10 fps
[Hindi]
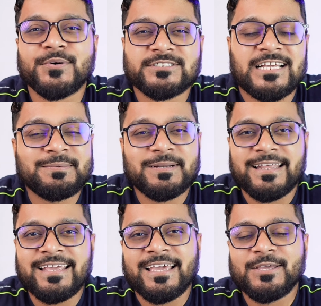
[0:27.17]
और चैनल पर
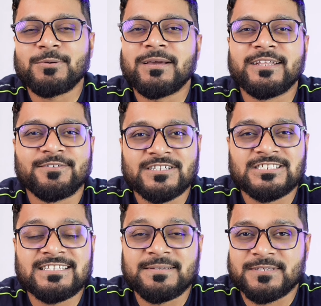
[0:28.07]
नहीं आए हैं तो भाई
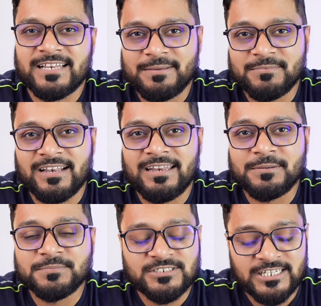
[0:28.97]
रिक्वेस्ट है सब्सक्राइब कर
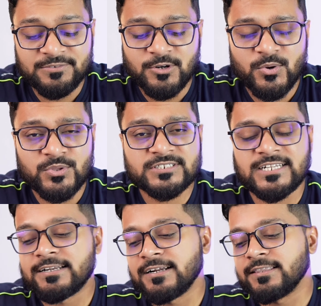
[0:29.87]
लें चलिए वीडियो को
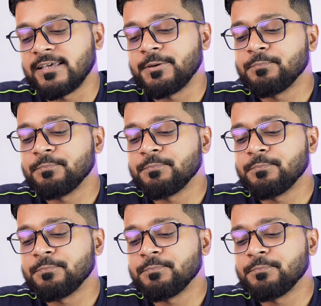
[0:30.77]
स्टार्ट करते